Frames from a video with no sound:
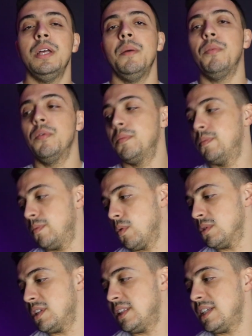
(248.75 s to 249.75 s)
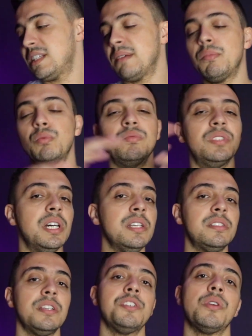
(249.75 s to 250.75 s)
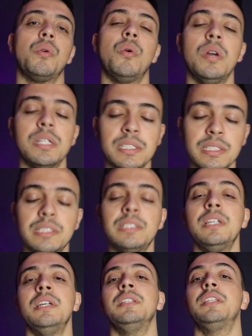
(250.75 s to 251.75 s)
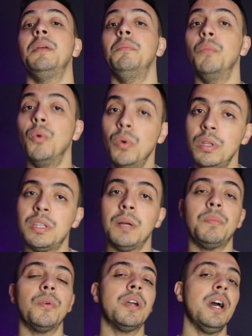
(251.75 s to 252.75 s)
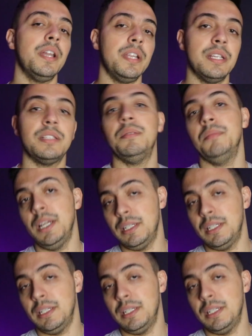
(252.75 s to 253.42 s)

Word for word: Por, quando você tem essa abundância de coisas, tem muita porcaria também.